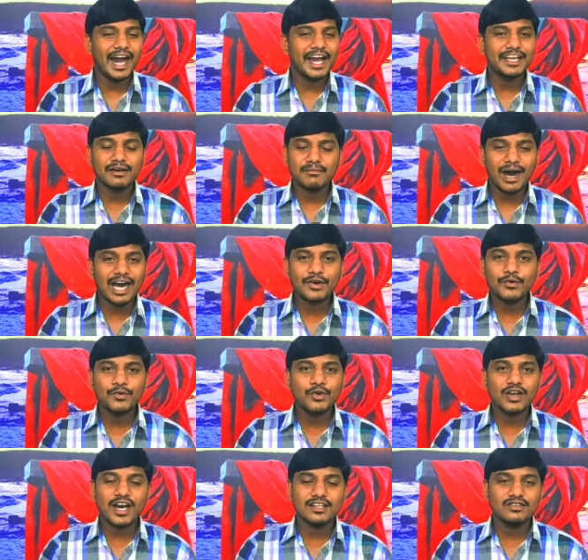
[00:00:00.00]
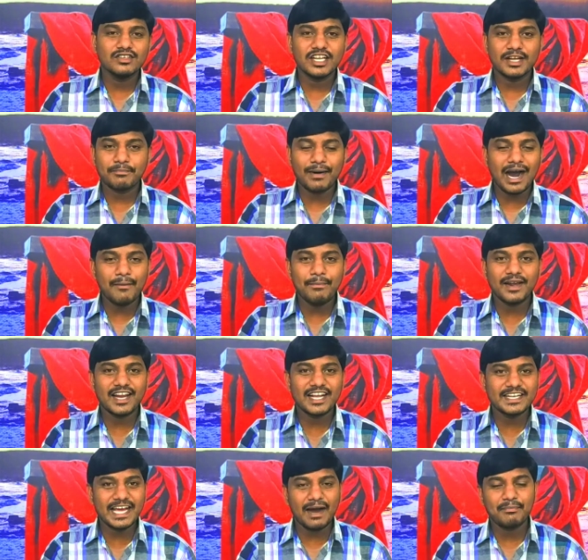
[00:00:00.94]
ఆయన మానవుడు కాదు నీ
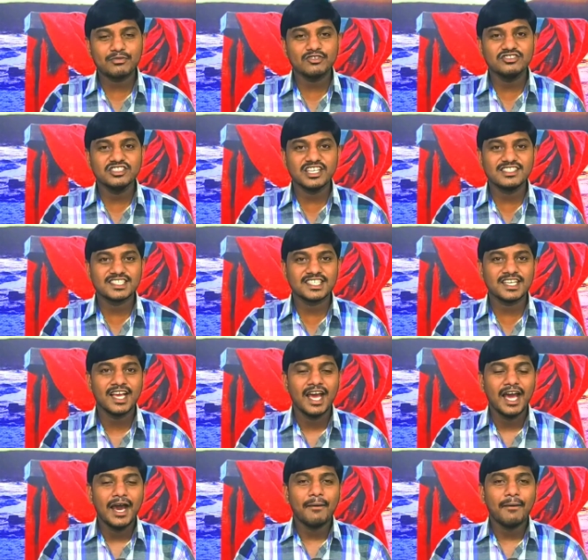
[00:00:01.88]
పాపాలను జ్ఞాపకం చేసి